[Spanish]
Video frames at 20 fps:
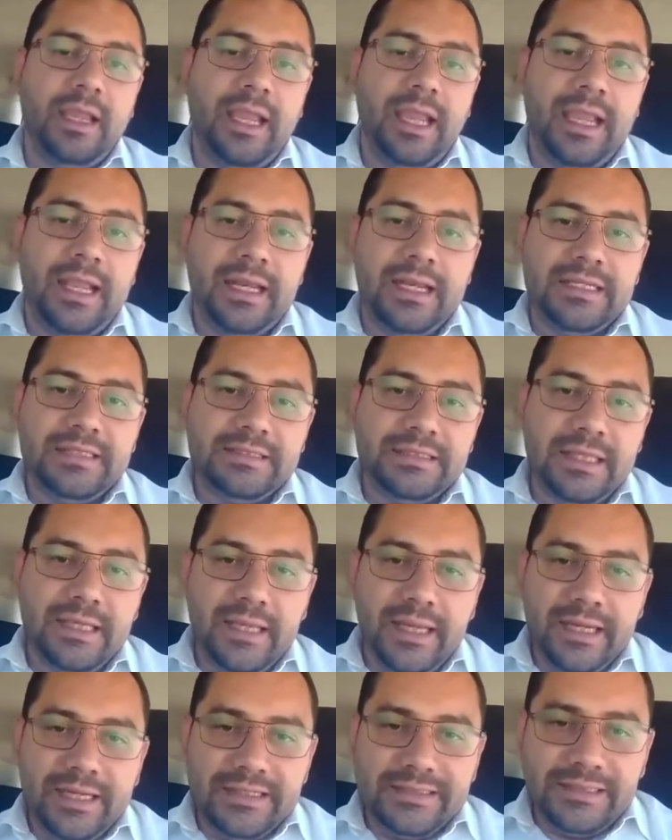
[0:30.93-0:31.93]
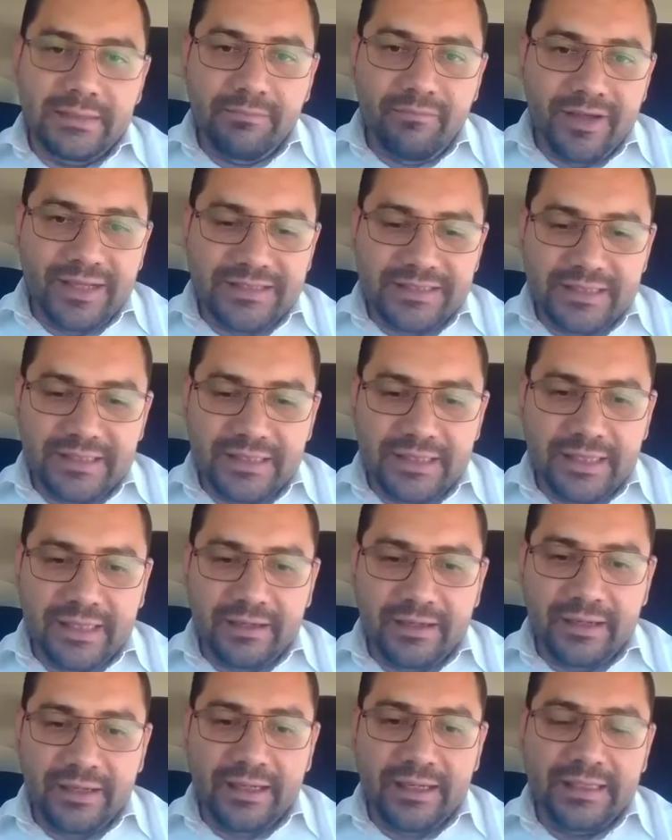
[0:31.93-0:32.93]
En esta, en esta fase
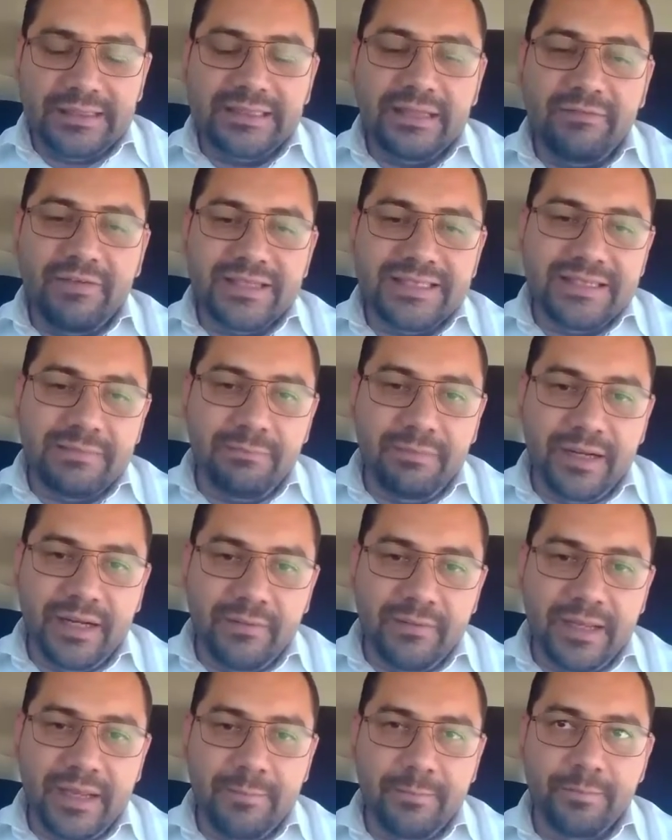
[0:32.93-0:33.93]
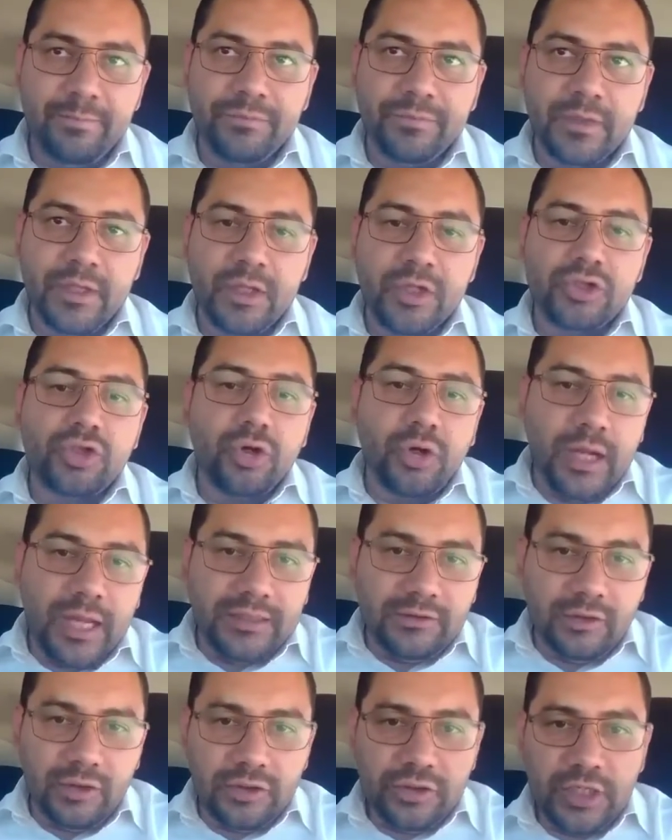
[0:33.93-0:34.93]
de, en esta fase previa, son
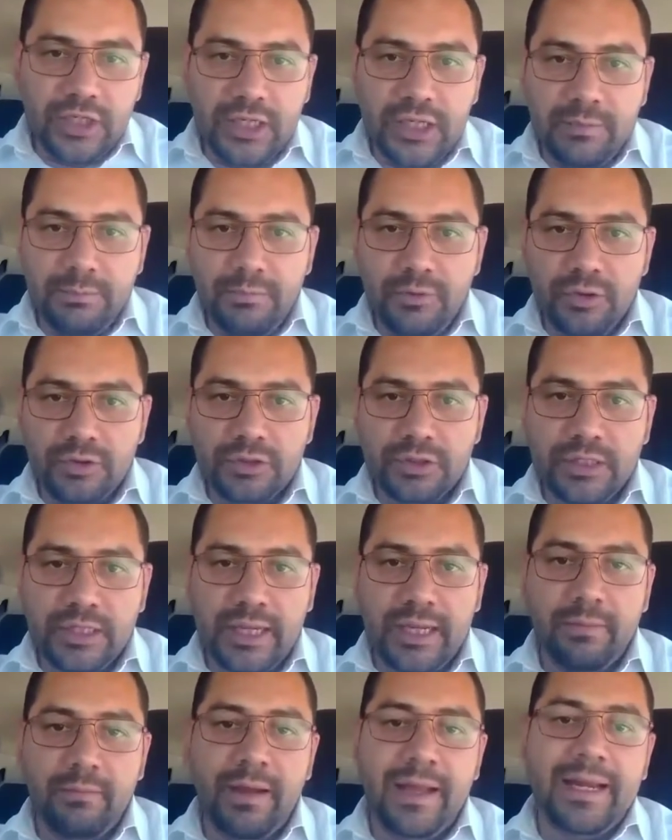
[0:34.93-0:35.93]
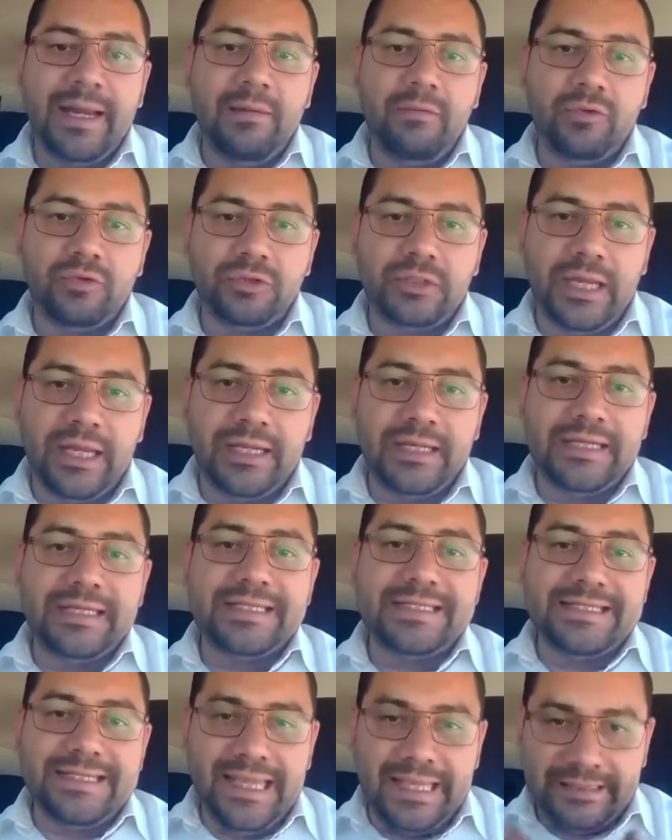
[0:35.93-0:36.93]
14 equipos que van a buscar
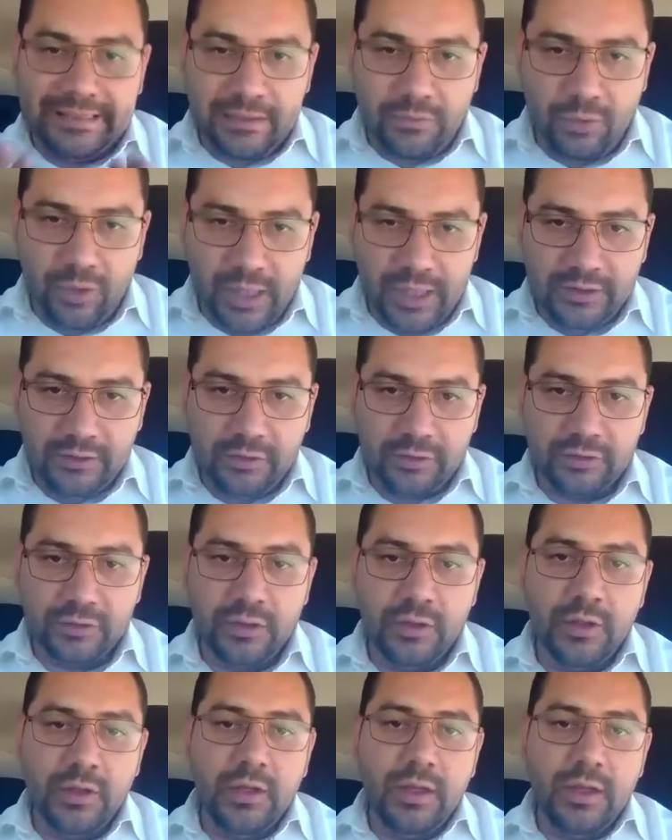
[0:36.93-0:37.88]
7 boletos.